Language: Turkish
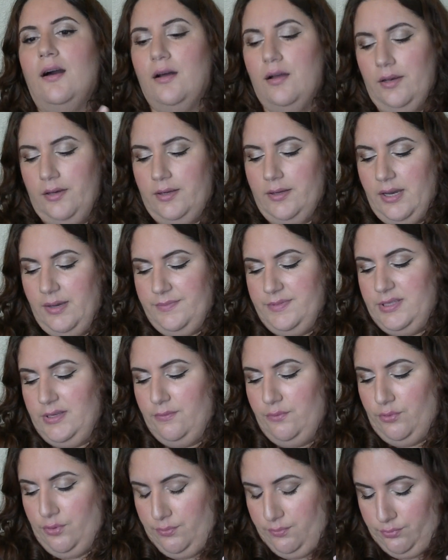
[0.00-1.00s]
ağır krem
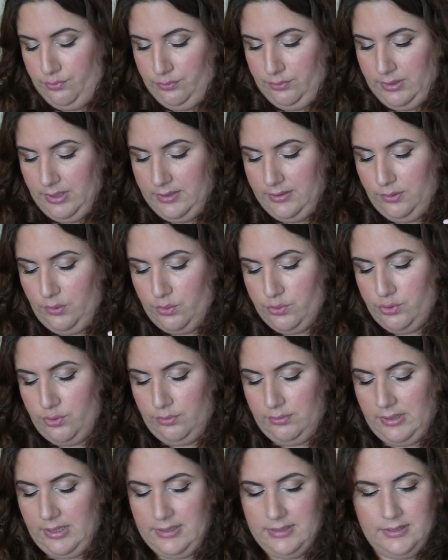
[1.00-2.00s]
seviyorum bundan
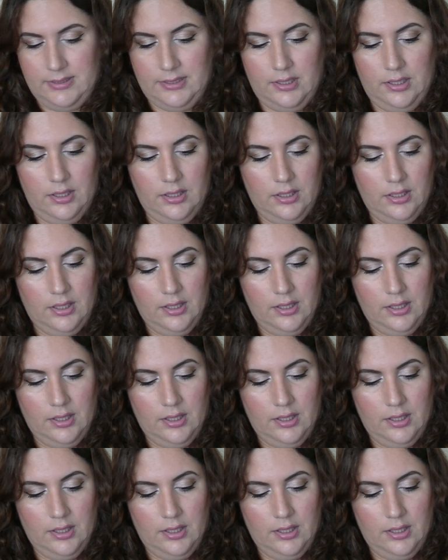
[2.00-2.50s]
losyondansa.